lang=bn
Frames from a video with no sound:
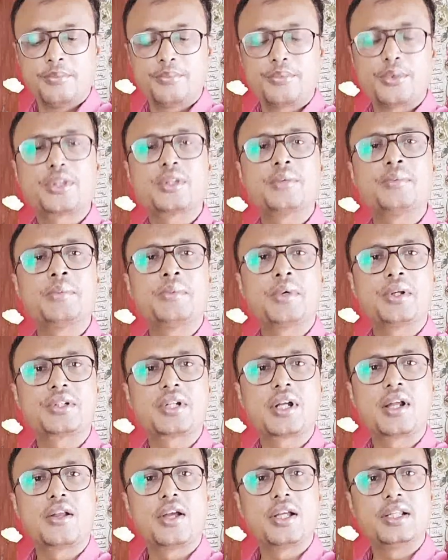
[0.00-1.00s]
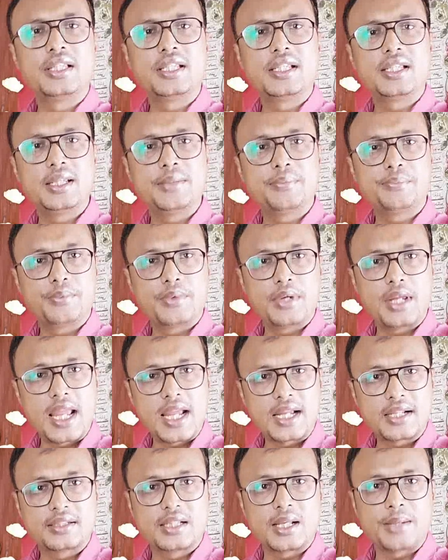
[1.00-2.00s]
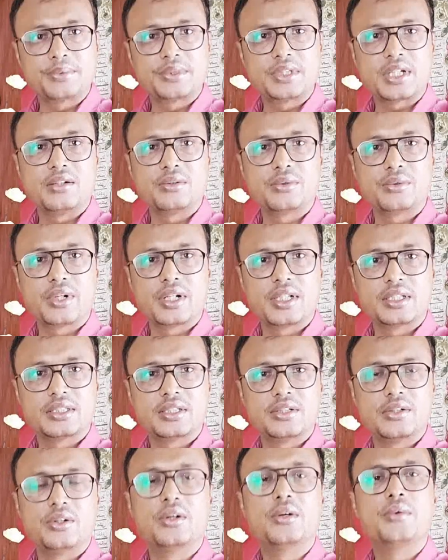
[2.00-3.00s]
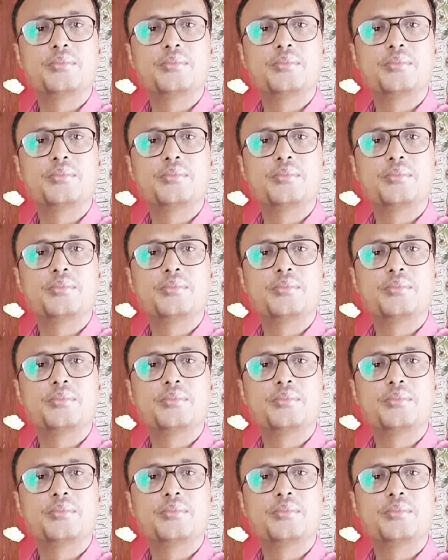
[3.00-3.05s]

প্রথমে মন্ত্রণালয় থেকে এক ধাপ চালু করেছিল